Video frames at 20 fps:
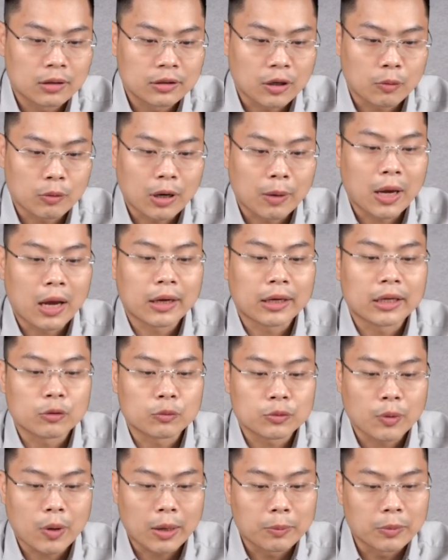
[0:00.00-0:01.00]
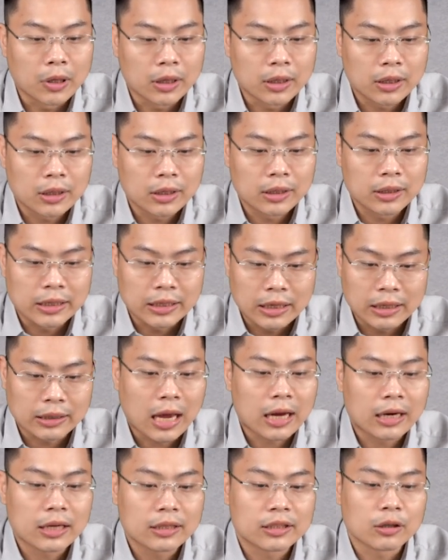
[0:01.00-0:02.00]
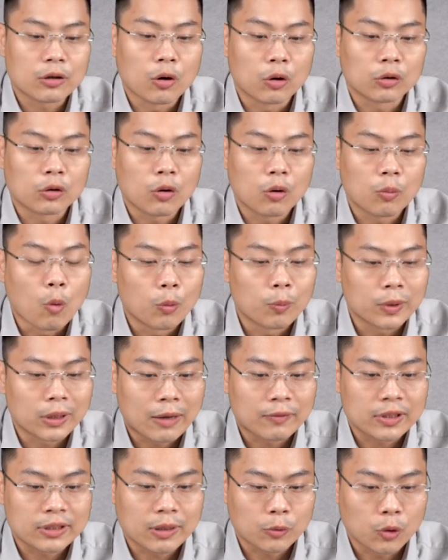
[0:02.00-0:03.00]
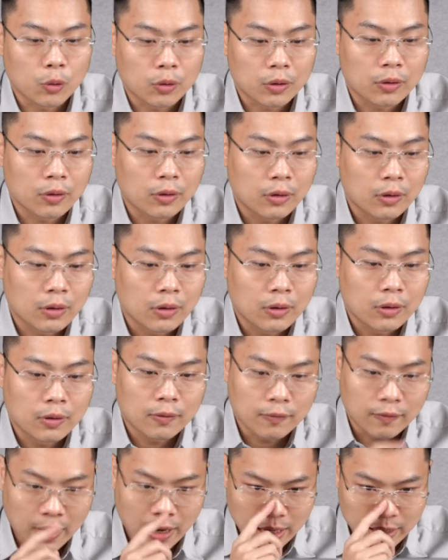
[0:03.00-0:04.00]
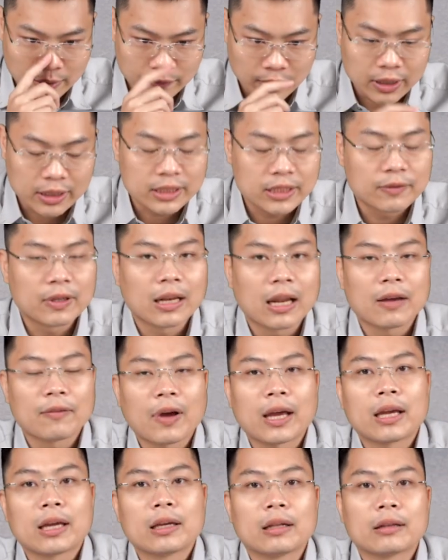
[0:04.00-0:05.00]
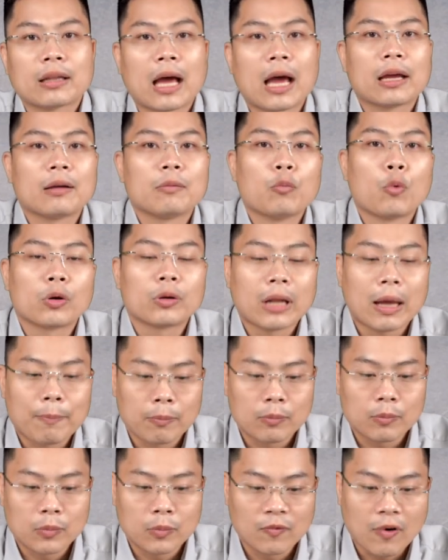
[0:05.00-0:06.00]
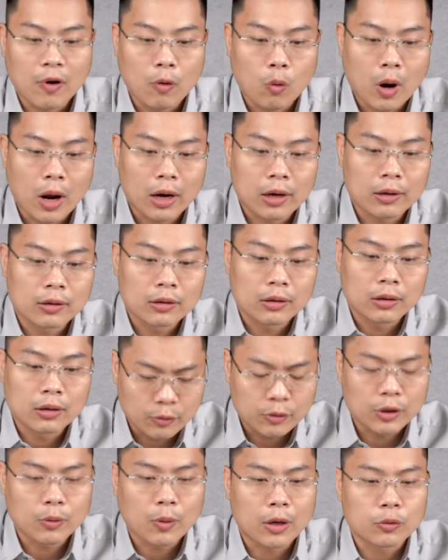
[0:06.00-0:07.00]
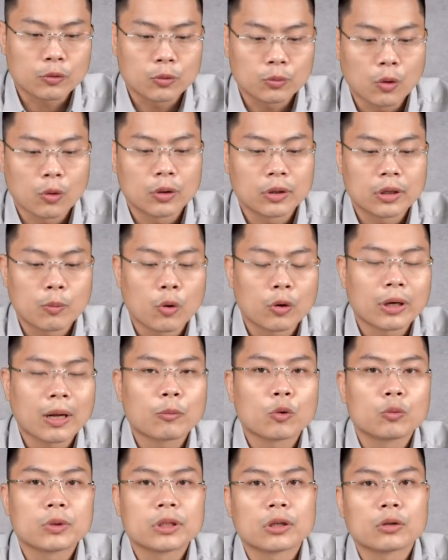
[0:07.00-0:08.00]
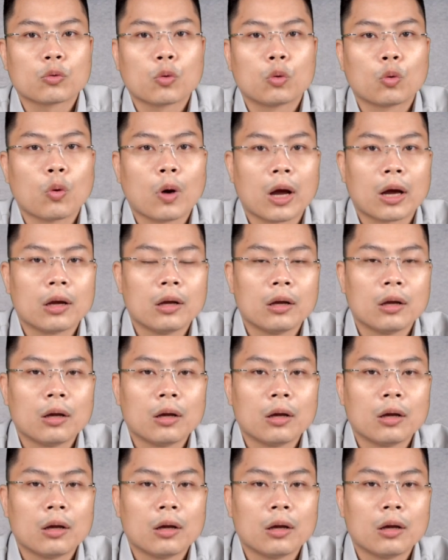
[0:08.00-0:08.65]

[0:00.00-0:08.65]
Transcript: trong năm 2020 thì hiện tại đã chỉ còn có 48% thôi. Và với cái chi phí lãi vay hiện tại mỗi năm vào khoảng theo tính toán của chúng tôi thì mỗi năm công ty sẽ tốn khoảng